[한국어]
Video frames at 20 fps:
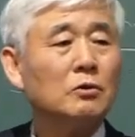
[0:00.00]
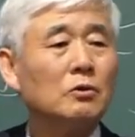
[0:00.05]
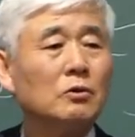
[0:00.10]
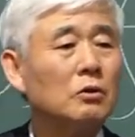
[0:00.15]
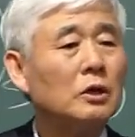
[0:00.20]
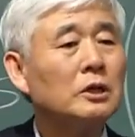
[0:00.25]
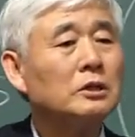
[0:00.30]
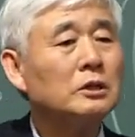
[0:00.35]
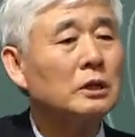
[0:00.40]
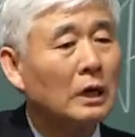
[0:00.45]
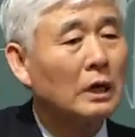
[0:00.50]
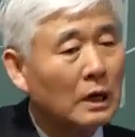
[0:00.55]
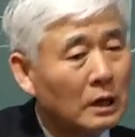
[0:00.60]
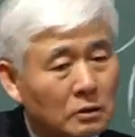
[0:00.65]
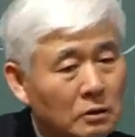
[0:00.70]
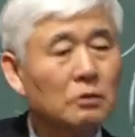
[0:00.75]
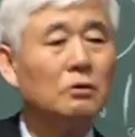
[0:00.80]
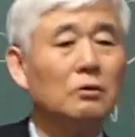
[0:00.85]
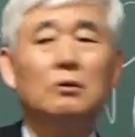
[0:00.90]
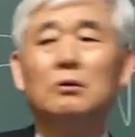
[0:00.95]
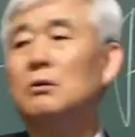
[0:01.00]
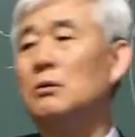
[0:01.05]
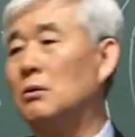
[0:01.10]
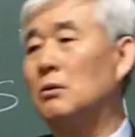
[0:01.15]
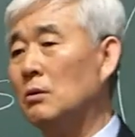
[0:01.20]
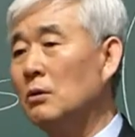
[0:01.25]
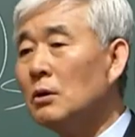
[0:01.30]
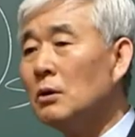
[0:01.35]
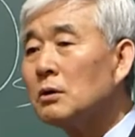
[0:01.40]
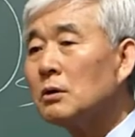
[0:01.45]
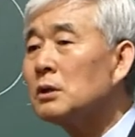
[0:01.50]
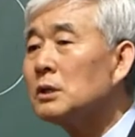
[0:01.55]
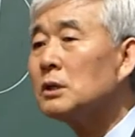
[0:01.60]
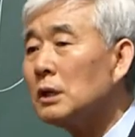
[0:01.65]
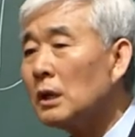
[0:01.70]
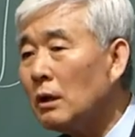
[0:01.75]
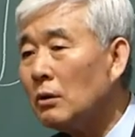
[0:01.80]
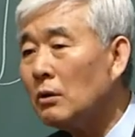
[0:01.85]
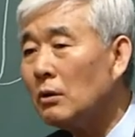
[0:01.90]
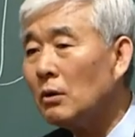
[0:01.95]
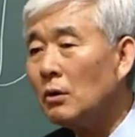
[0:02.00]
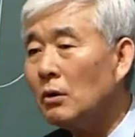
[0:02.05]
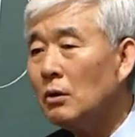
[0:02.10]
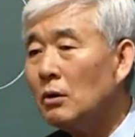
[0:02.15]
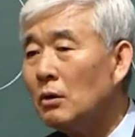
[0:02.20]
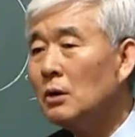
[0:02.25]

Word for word: 그렇게 살았어요. 그렇잖아요.